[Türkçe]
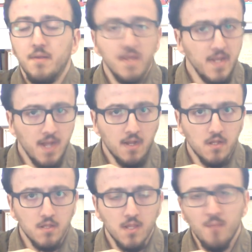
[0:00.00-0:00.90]
Yeni
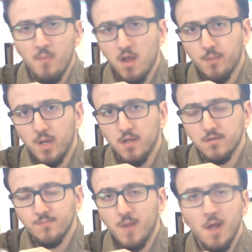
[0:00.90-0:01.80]
İnancı'dan merhabalar.
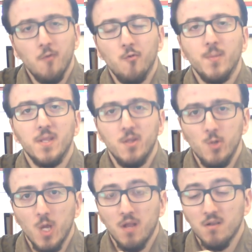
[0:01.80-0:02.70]
Ben Ümit
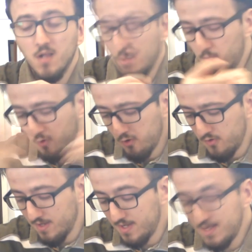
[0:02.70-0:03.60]
Dinçer.
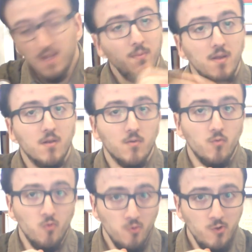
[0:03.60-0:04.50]
Bugün yeni bir
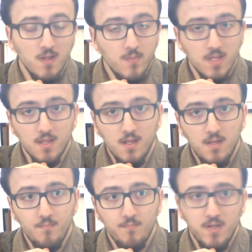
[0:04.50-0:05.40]
ürün
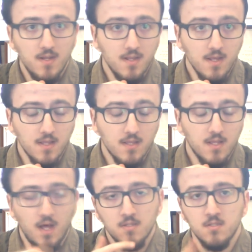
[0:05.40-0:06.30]
gelmesiyle birlikteyiz.
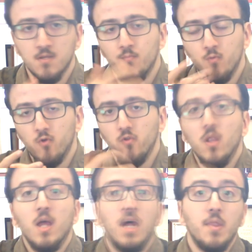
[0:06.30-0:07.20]
Aslında bugün
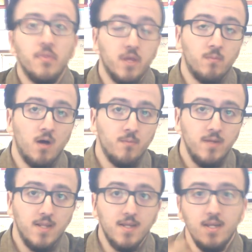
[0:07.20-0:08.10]

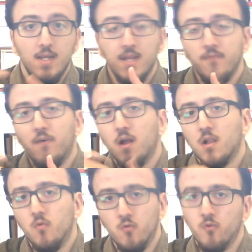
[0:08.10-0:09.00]
tamamıyla iki
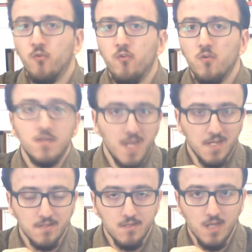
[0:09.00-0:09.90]
farklı ürünü
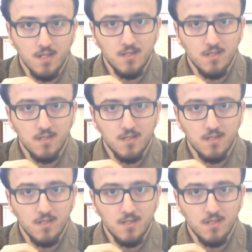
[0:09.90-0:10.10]
kıyaslayacağız.